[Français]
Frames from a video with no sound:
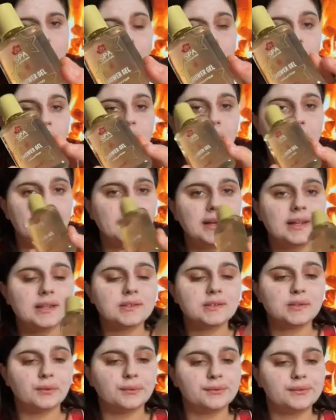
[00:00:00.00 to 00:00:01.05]
Je vais pas les
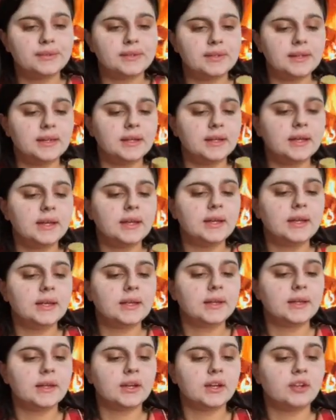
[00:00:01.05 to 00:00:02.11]
sentir
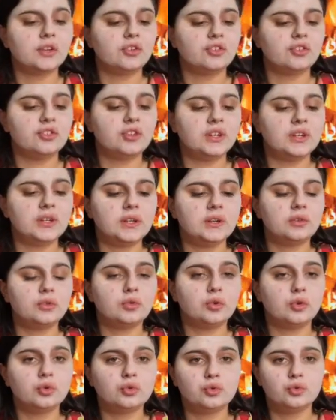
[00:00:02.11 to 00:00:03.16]
car j'ai
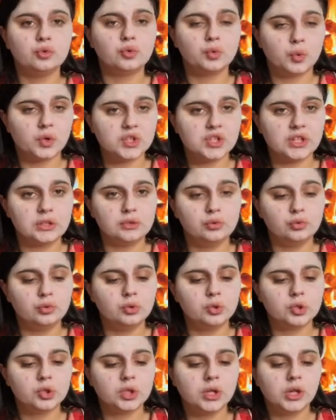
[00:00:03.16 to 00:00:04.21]
encore 2-3 gels
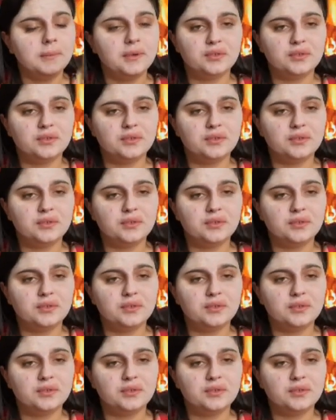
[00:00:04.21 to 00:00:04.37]
douche.